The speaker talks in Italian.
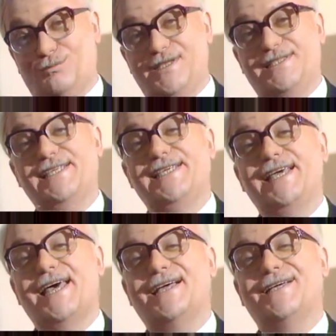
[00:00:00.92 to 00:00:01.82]
mi
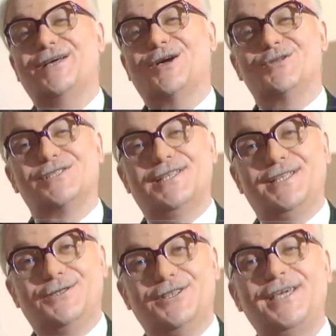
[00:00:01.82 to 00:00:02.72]
sia
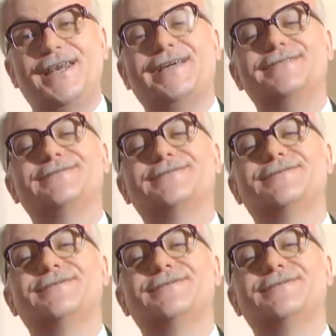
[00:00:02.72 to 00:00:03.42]
consentito dire,